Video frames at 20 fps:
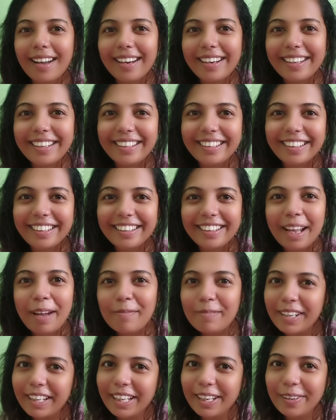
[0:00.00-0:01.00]
আর
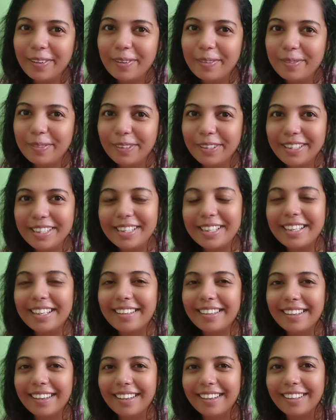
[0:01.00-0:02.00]
নামটা কিরকম হয়েছে
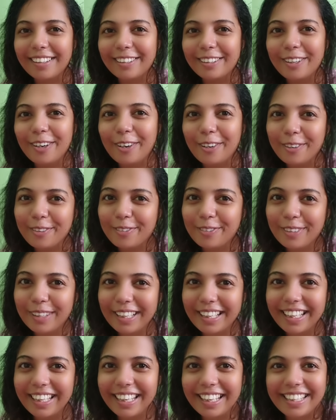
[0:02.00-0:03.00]
থটফুল
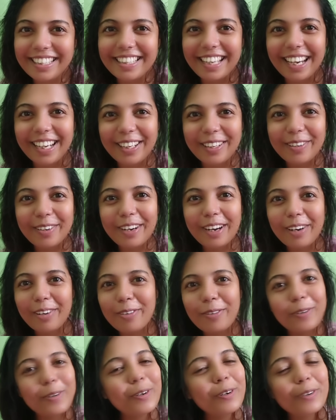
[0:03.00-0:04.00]
কিনা জানিও কারণ
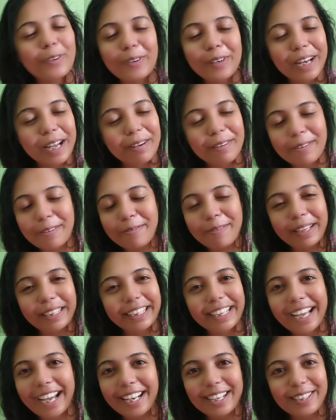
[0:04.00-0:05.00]
অন্য কোনো নাম আমার
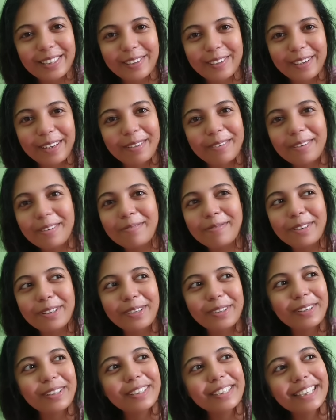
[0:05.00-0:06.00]
মাথায় আসলো না আমার মনে
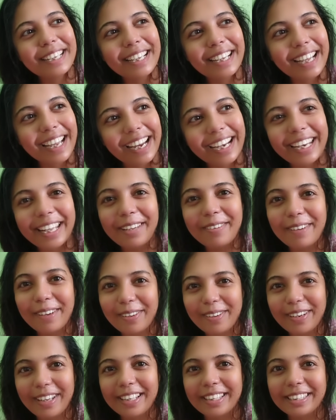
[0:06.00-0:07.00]
হলো যে এটাই
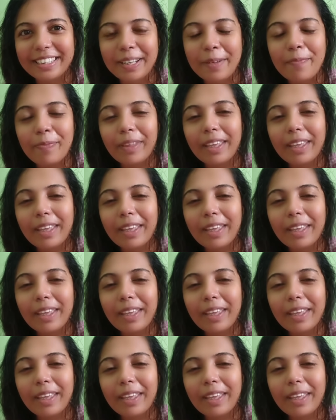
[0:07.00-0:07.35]
ভালো লাগছে